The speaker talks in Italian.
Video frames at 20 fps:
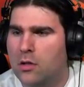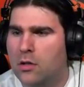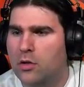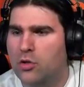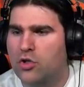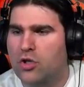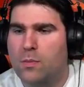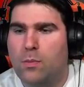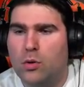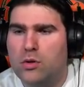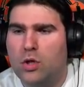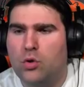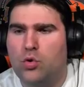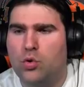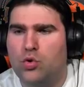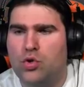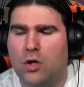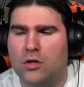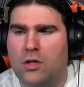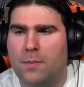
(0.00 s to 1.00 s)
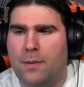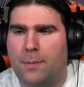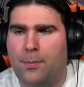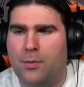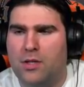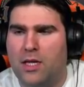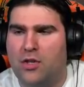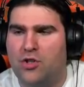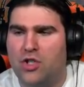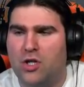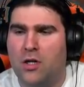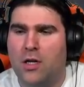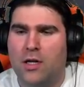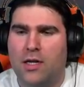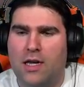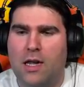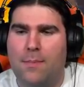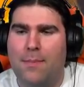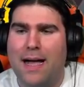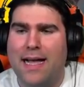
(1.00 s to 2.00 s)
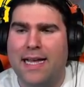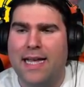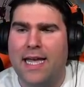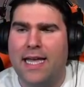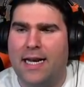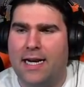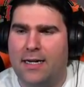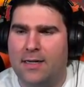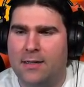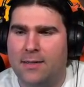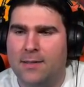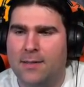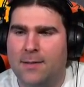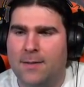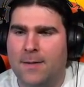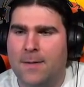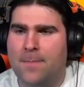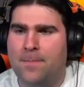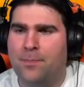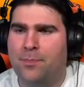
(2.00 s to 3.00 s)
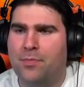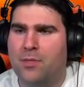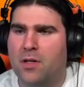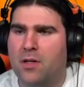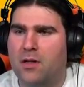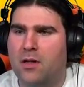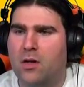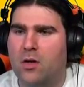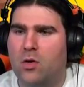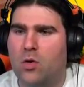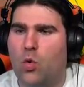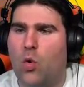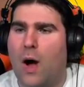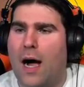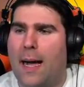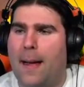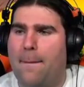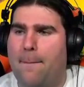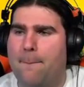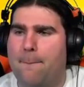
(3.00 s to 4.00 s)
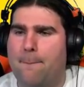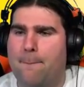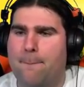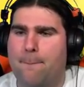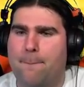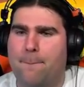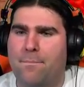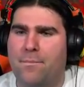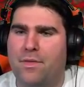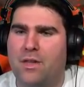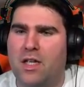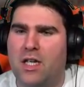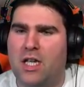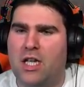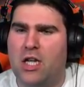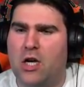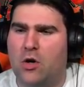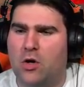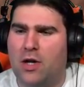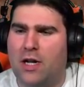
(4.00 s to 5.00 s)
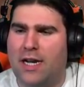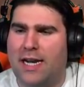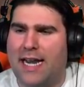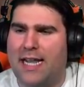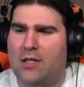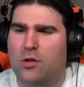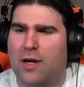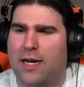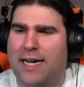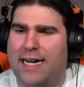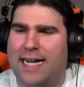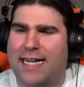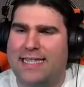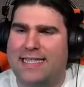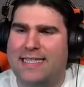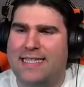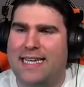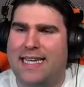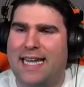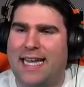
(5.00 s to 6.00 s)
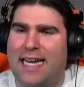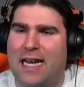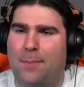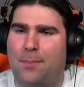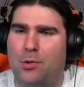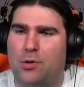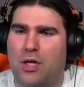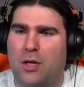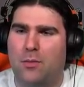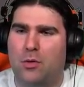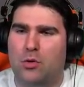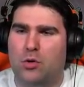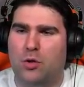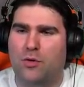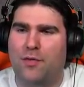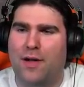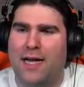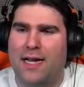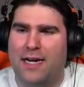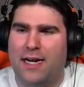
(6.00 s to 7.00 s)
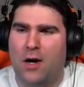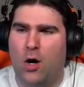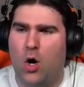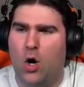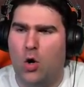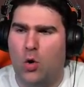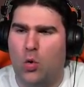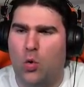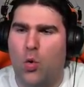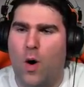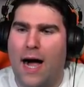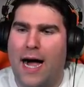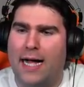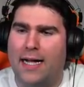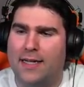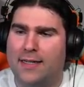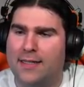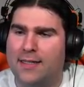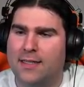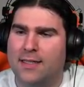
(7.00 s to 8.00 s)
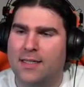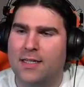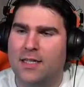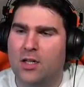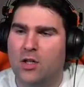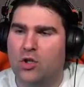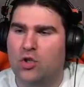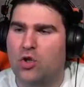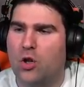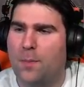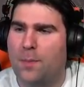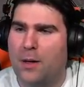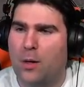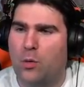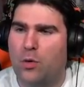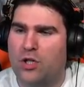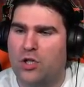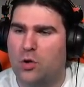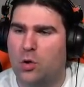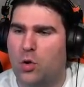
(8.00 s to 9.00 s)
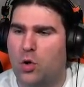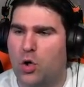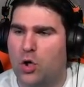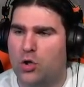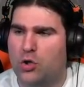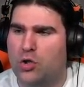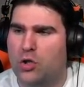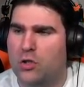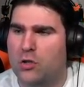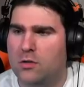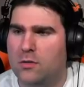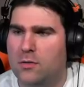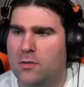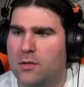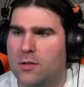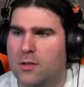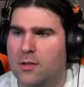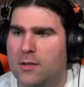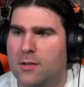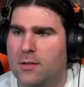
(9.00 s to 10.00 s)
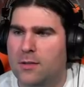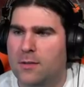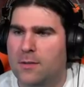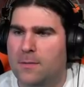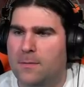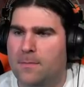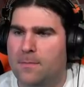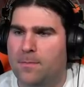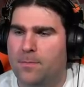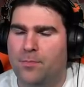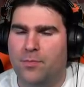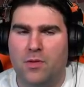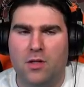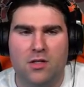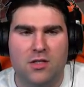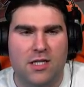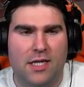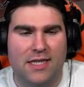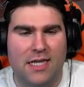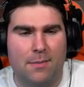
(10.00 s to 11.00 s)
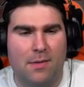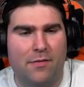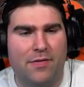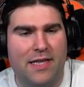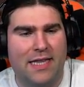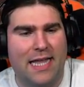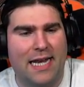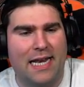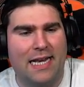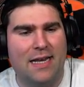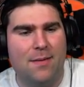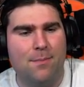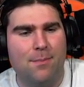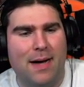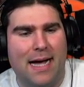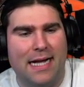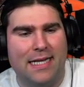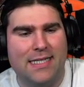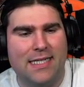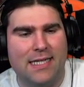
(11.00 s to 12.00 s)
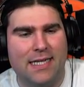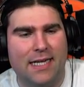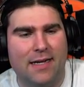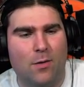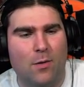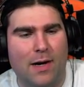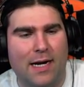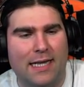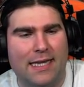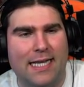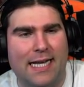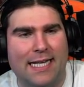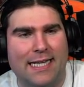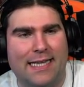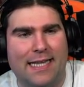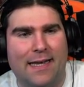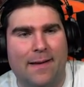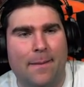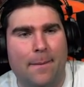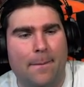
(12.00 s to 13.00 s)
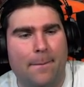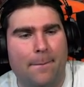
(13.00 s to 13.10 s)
Si butta giù John di prepotesci? Che baghera! Qua. Io credo ragazzi che la potremo trovare o qua, sopra questo coso. Se andiamo a vedere l'immagine, guardate.